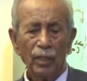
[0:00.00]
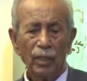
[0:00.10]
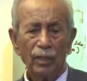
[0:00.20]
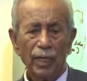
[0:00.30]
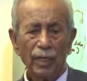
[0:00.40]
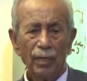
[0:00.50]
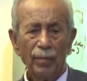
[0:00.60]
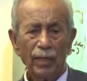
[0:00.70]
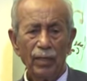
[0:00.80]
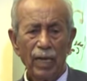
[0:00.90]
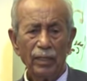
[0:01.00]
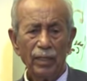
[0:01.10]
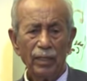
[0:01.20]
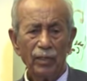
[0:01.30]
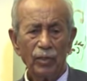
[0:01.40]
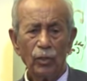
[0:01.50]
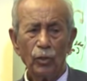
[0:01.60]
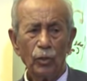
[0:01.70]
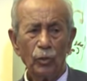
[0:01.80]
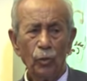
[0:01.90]
آه، تقريبا كان
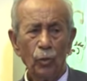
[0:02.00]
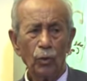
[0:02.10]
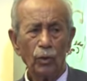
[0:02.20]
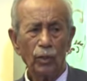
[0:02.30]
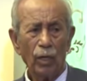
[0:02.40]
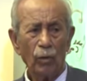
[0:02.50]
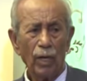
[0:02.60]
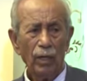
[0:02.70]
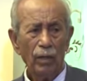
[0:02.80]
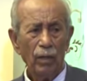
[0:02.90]
ست شهور دوره